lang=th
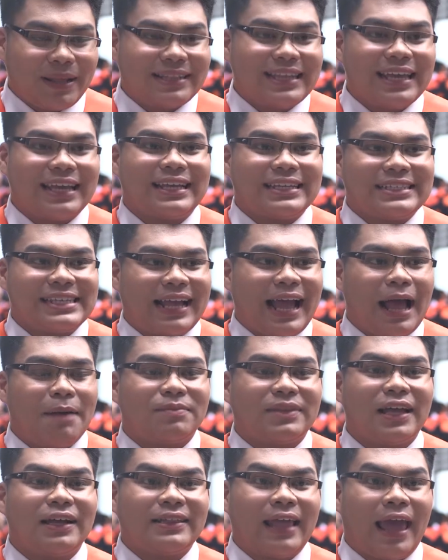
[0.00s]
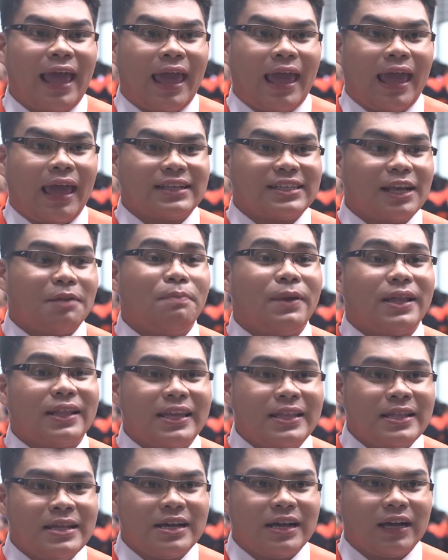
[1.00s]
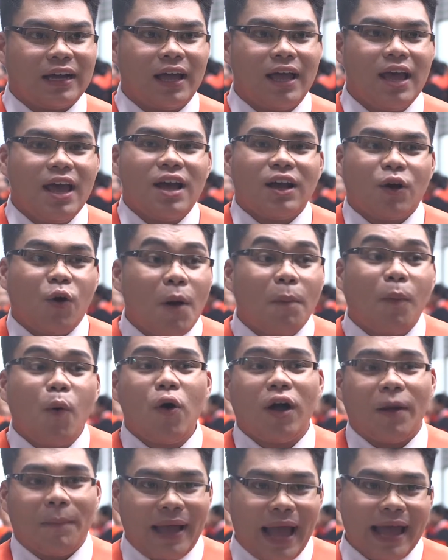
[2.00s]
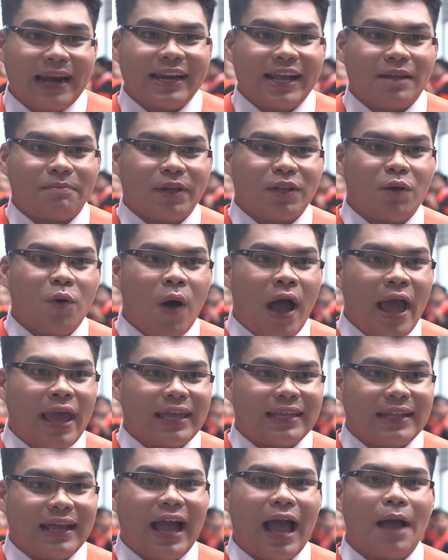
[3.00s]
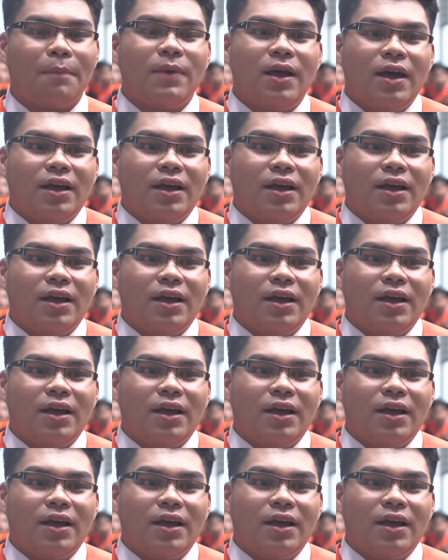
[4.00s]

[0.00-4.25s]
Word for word: เป็นเด็กกิจกรรมตั้งแต่ชั้นปีที่ 1 ควบคู่กับการเรียนไปด้วยนะครับ